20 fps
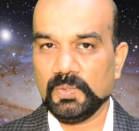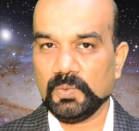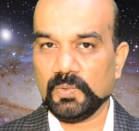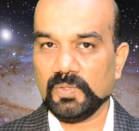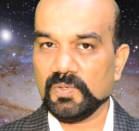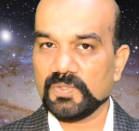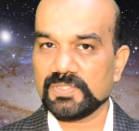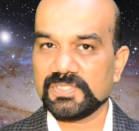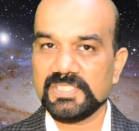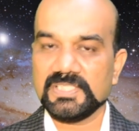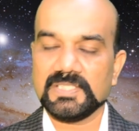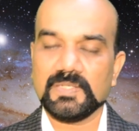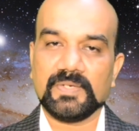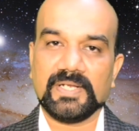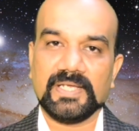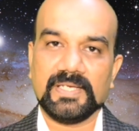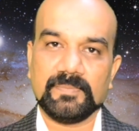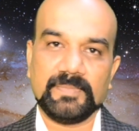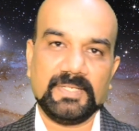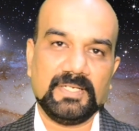உங்களுக்கு ஒரு சின்னதாக
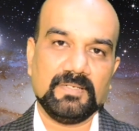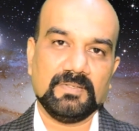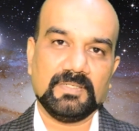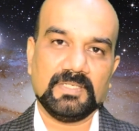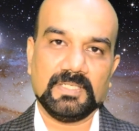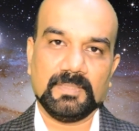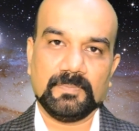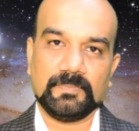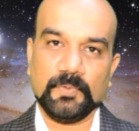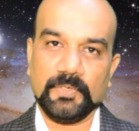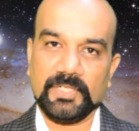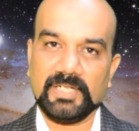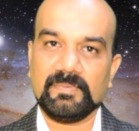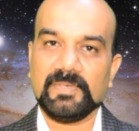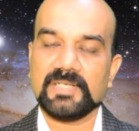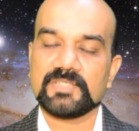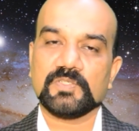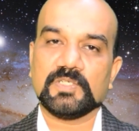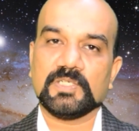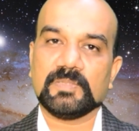ஒரு ஐ மீன் புரிய
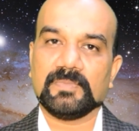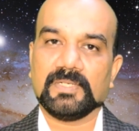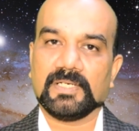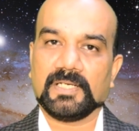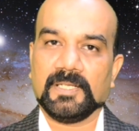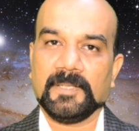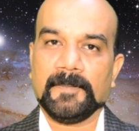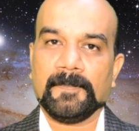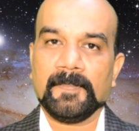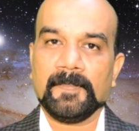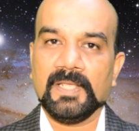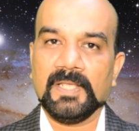மாதிரி சொல்லணும்னாக்கா